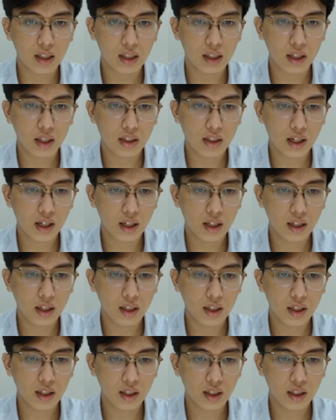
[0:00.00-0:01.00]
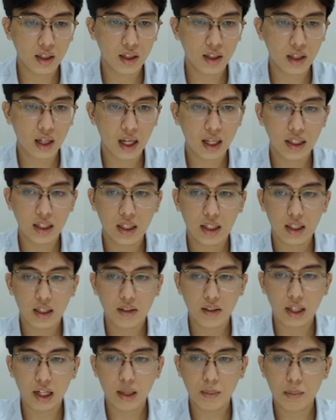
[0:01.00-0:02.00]
Được chưa? Đấy.
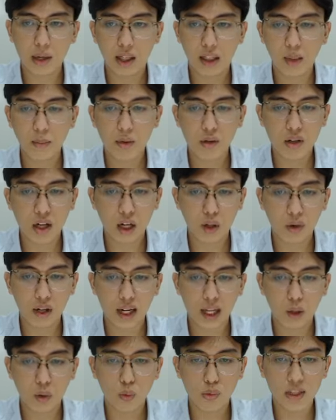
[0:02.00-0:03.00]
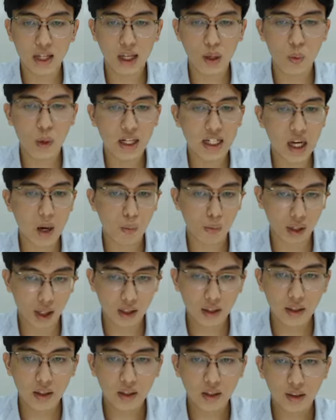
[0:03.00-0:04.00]
Nên là MWG đoạn này cũng rất là quan trọng nhé.